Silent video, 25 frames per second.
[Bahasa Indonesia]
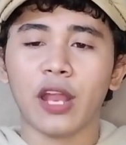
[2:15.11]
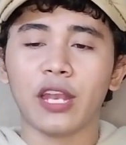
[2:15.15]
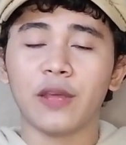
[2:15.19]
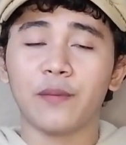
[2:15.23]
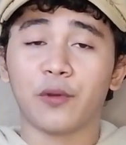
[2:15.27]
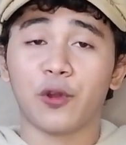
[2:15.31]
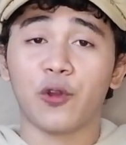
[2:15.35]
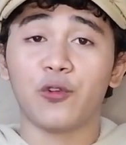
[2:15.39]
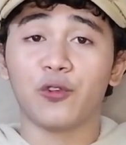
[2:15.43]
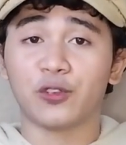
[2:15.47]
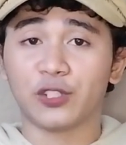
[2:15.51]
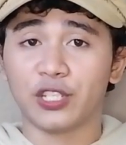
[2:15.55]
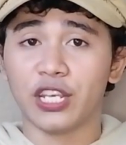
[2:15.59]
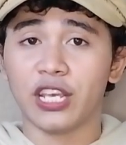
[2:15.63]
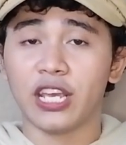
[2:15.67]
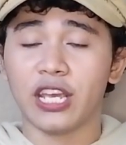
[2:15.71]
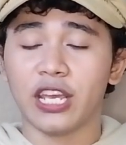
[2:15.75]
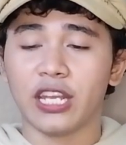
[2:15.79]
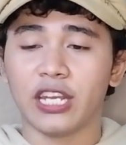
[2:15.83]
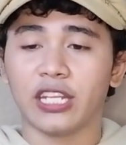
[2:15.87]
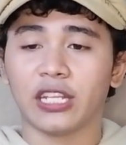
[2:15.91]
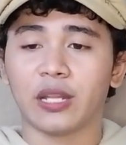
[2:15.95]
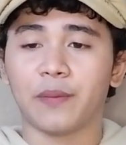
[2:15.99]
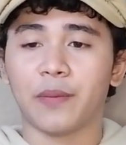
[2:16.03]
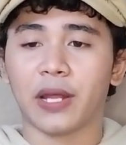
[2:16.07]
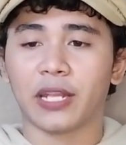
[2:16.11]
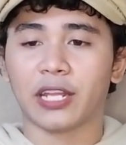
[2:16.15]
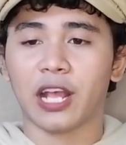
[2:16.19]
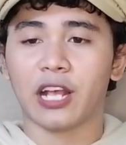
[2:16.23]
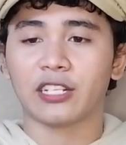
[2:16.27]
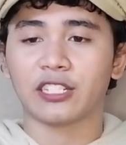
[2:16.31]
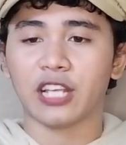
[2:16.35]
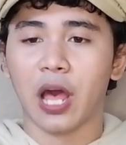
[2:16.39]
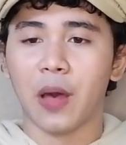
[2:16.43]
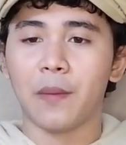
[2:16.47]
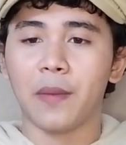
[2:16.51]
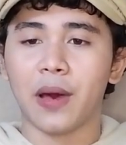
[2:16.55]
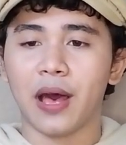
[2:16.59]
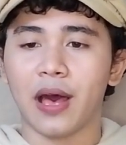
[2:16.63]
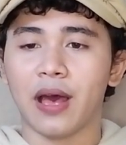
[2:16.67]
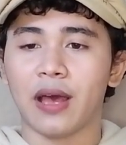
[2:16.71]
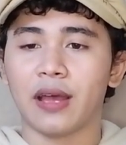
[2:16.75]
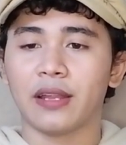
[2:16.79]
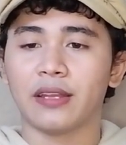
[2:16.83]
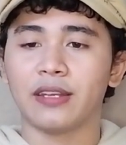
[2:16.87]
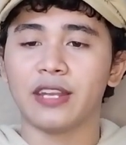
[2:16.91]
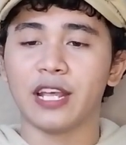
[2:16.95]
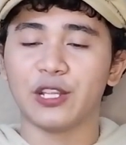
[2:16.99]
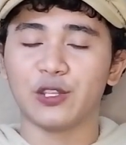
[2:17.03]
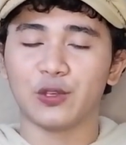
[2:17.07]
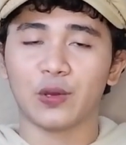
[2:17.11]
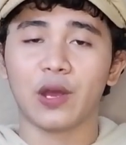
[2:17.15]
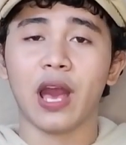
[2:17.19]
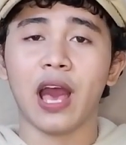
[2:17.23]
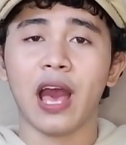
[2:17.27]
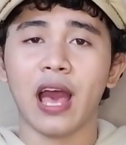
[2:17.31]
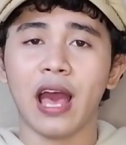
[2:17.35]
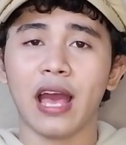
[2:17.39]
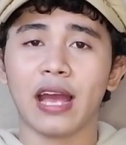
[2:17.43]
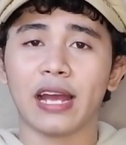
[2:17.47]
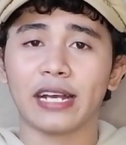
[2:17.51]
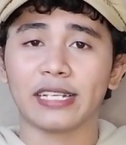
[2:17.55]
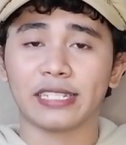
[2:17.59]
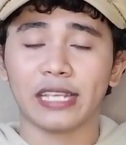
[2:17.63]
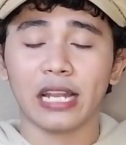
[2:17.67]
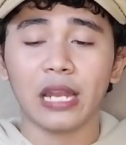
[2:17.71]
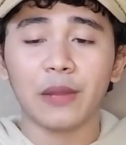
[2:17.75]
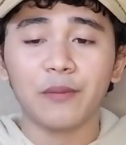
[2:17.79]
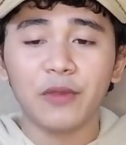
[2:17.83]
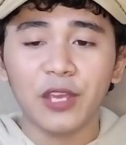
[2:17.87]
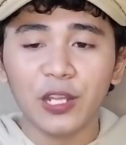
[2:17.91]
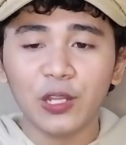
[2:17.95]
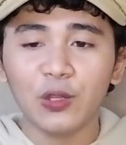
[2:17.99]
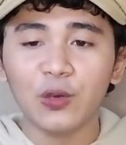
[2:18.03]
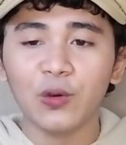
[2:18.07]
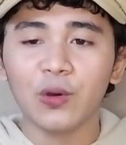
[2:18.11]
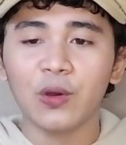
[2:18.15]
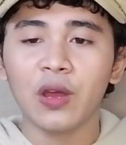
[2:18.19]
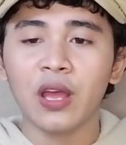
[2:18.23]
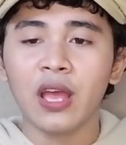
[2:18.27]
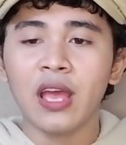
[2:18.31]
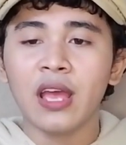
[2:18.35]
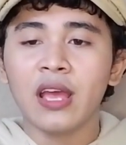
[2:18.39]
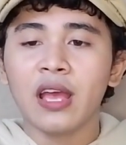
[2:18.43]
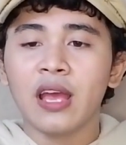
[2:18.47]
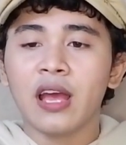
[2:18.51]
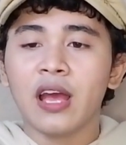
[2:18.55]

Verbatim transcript: kan diproduksi di tempat yang sama, dan juga keselip gitu.